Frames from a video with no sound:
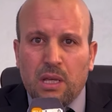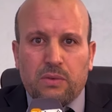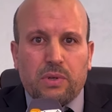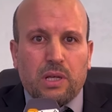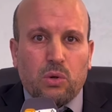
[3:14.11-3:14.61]

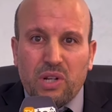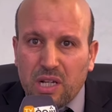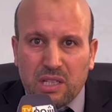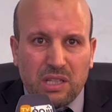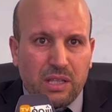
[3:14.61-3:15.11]

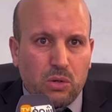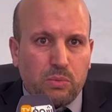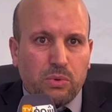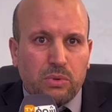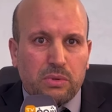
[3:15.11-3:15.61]
فهناك
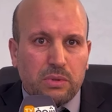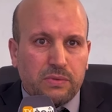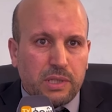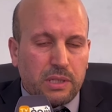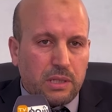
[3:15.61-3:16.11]
تضارب في